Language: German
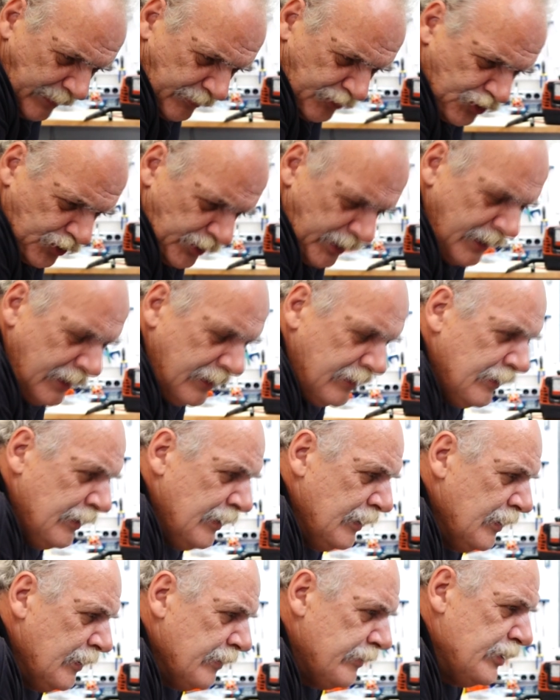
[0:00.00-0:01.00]
ganz schnell
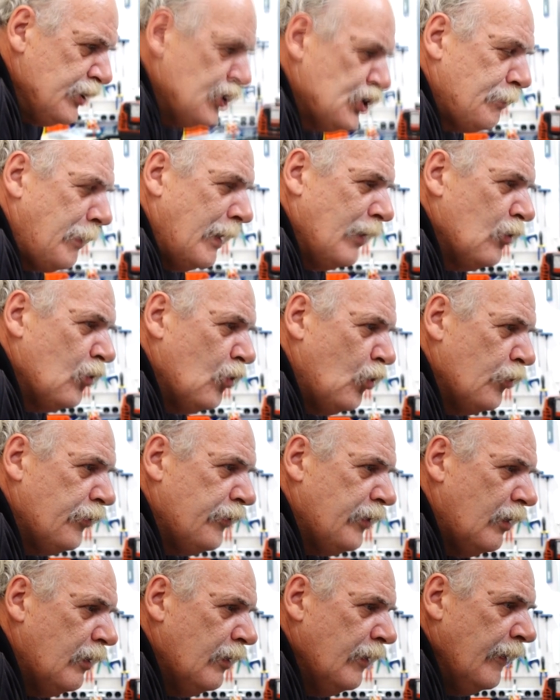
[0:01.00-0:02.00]
die Spannung
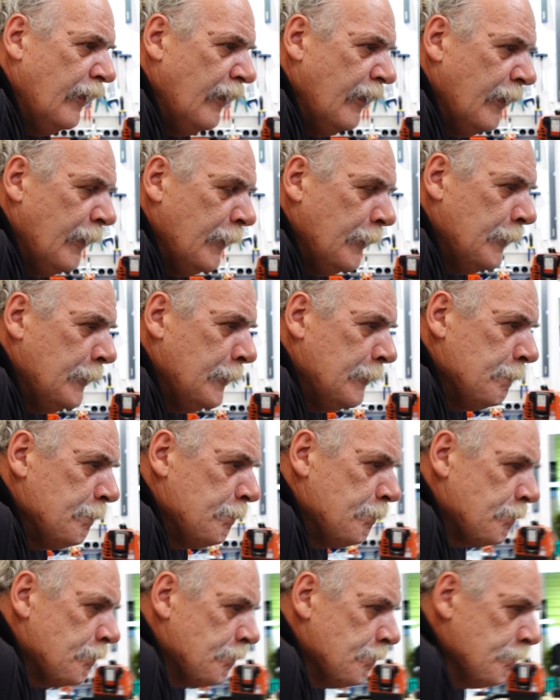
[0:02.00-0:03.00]
runter.
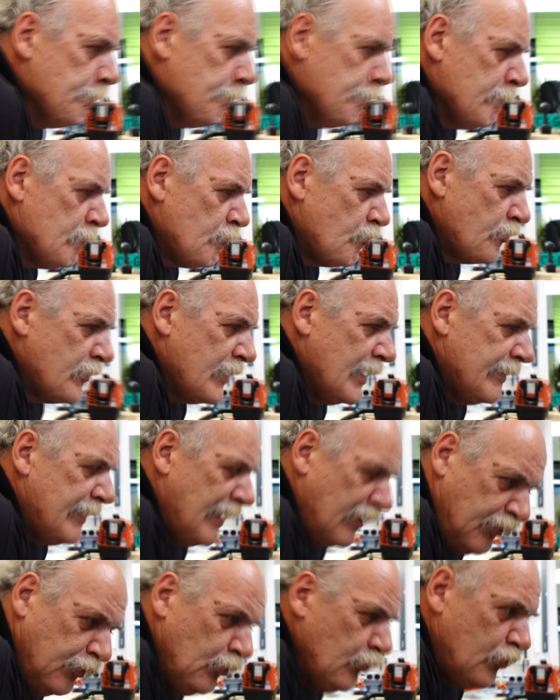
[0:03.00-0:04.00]
Ähm,
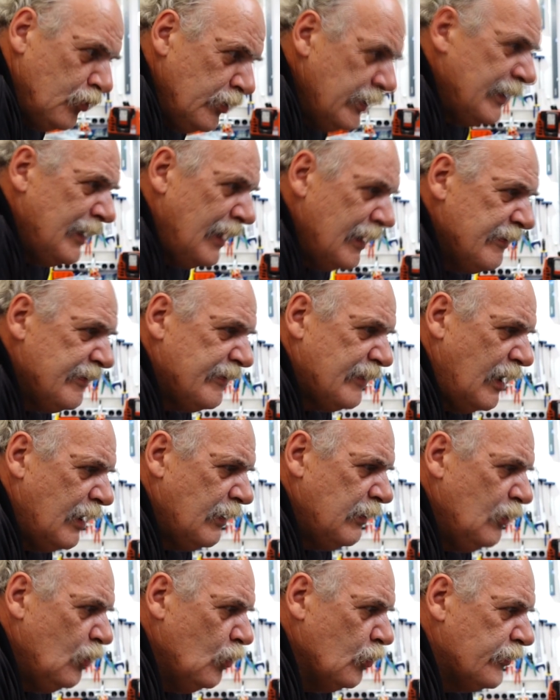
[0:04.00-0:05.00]
das funktioniert alles
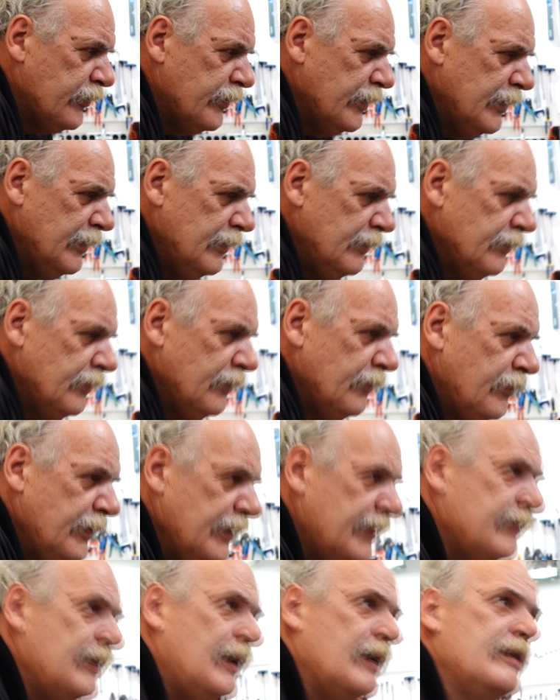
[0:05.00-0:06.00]
tadellos. Ne?
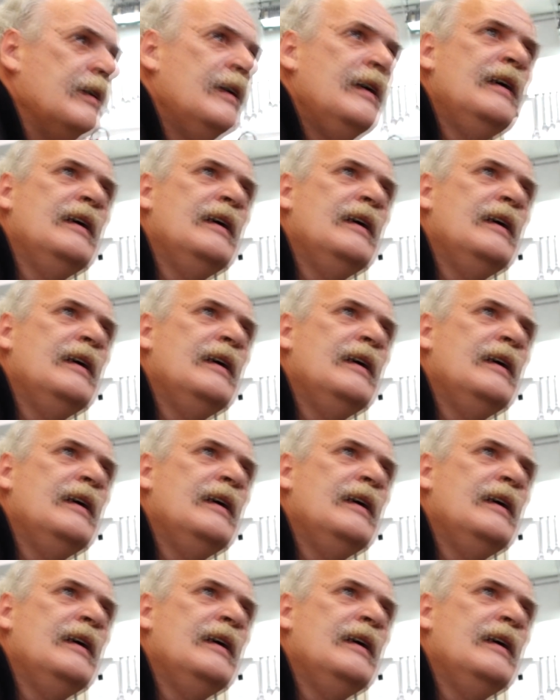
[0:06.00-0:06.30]
Wie gesagt,